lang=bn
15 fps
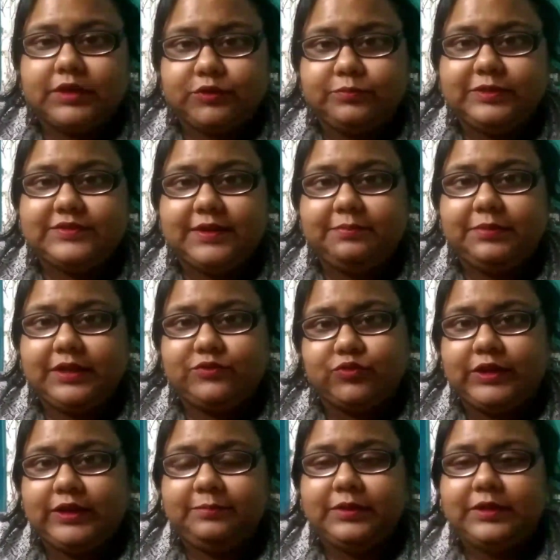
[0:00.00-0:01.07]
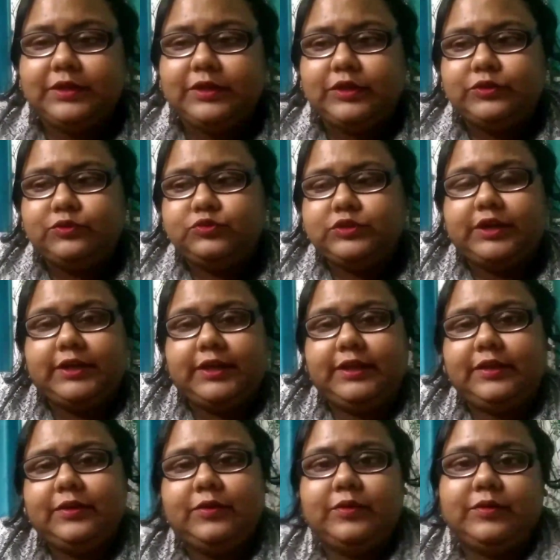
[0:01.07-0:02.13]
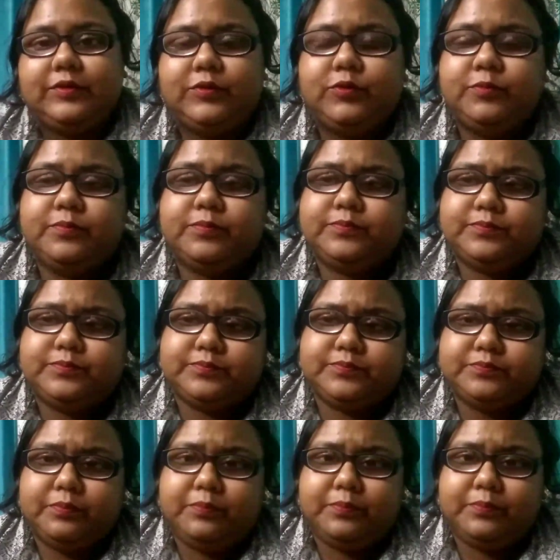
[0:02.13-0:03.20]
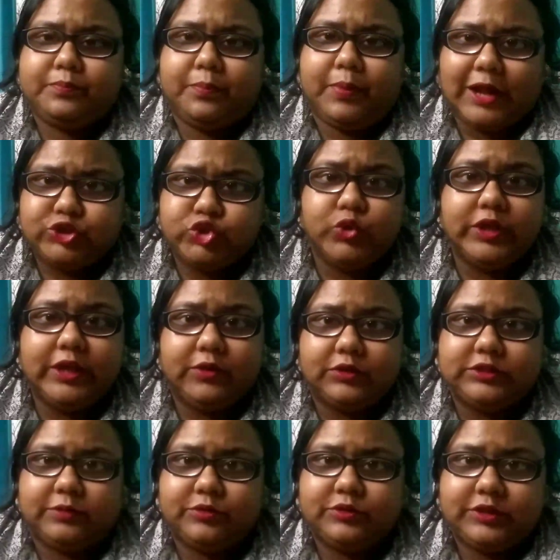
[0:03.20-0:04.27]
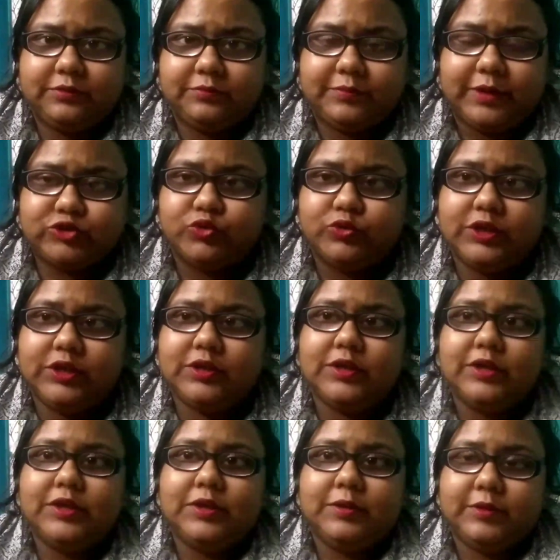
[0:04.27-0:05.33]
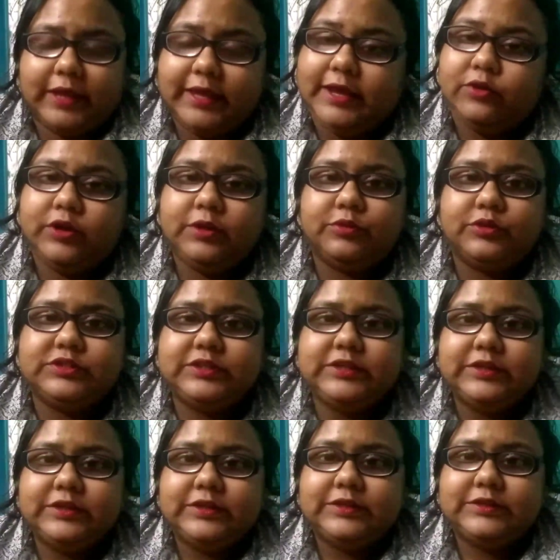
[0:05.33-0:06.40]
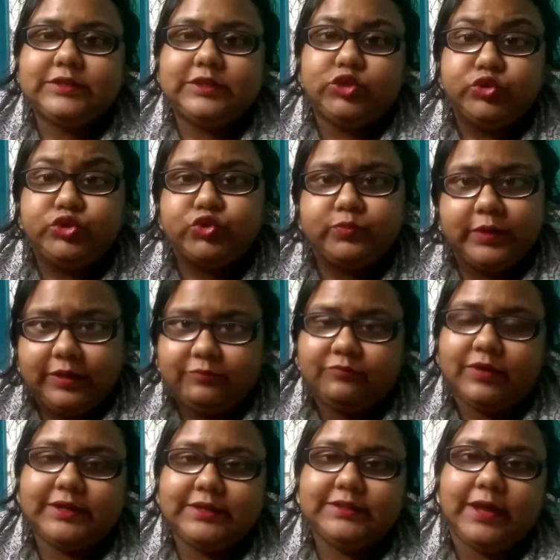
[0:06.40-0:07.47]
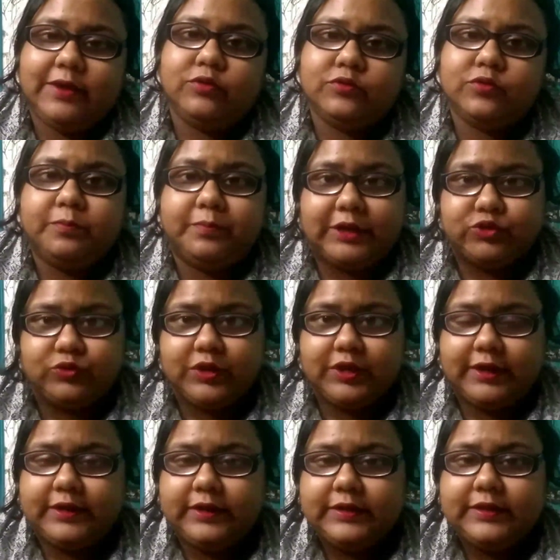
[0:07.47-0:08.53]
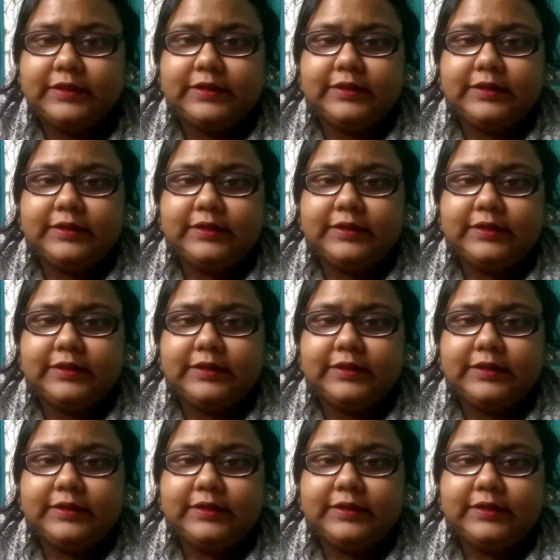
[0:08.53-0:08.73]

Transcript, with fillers: একটু বিশ্রাম নিয়ে চলে এলাম দু চারটে খুব প্রাসঙ্গিক কথা বলতে প্রাসঙ্গিক এই কারণেই বলছি যে ইউটিউবে ওয়াইটিতে এখন খুব প্রাসঙ্গিক এটা